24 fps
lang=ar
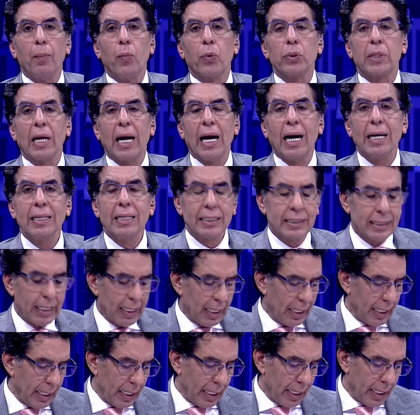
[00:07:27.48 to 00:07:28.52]
متحدث
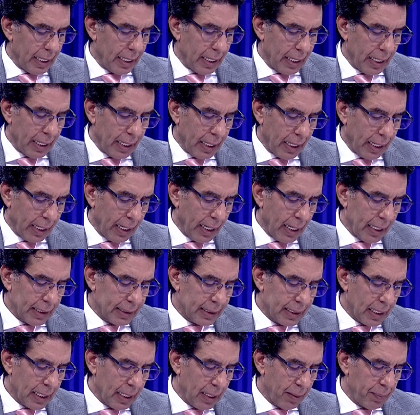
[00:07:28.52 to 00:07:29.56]

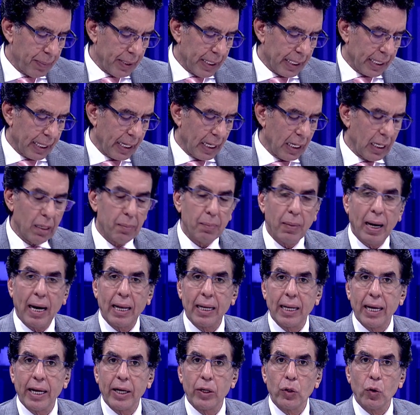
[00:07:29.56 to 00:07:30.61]
الرئاسة بيتكلم
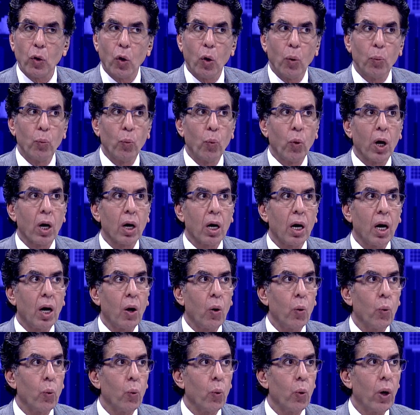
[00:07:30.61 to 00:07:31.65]
على أنهم
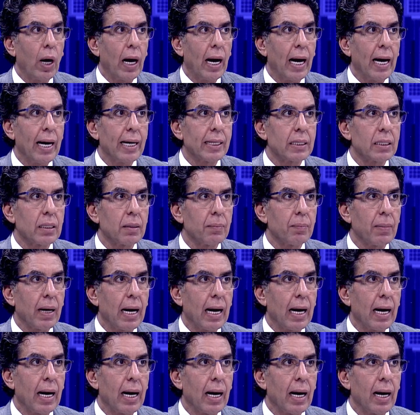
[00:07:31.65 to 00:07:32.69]
وقعوا عقد
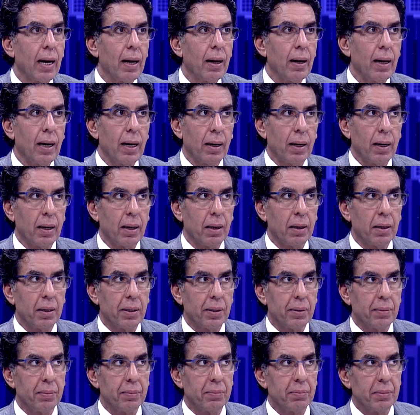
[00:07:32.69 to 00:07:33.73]
مع آه،
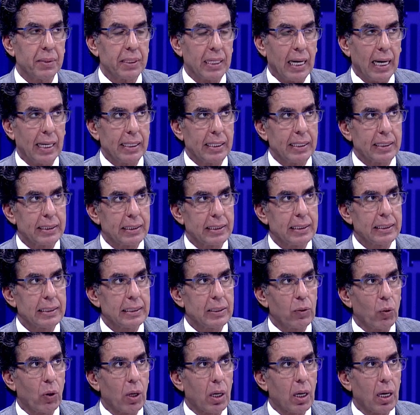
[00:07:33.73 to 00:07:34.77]
يعني
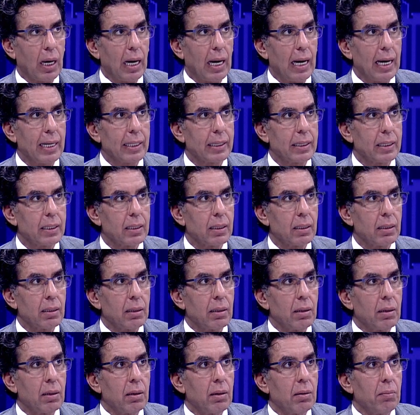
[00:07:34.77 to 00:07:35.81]
السيسي وقع عقد
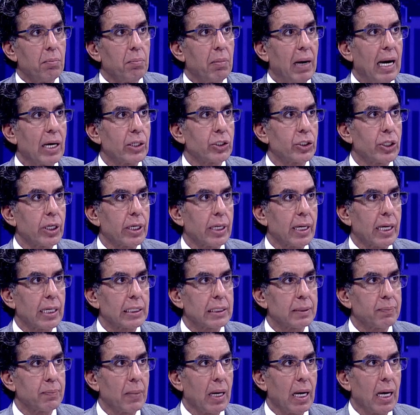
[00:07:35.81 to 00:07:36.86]
مع شركة
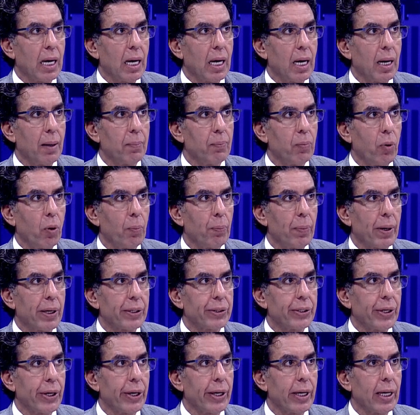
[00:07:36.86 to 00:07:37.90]
اسمها
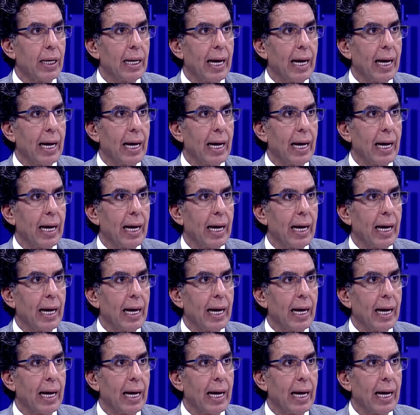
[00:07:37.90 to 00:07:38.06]
بومبارديه